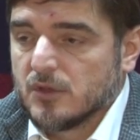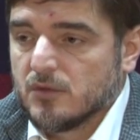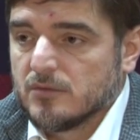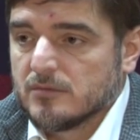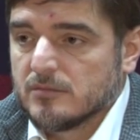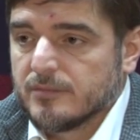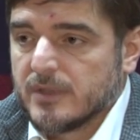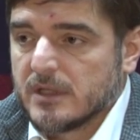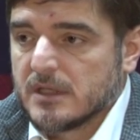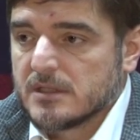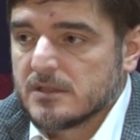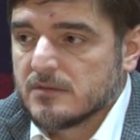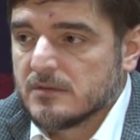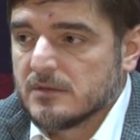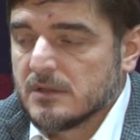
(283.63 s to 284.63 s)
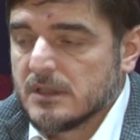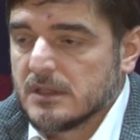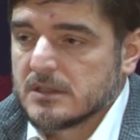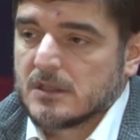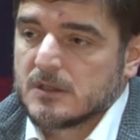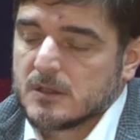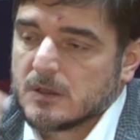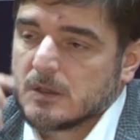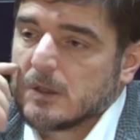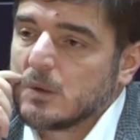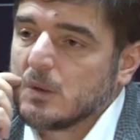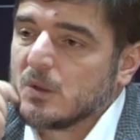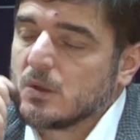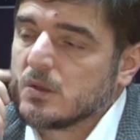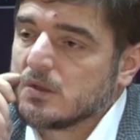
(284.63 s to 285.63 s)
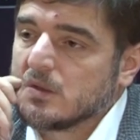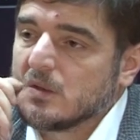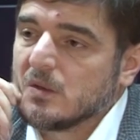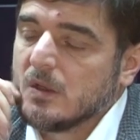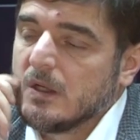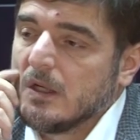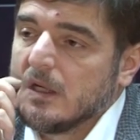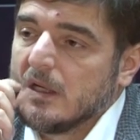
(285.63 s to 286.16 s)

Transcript: Он показывает достаточно такой рост. Но,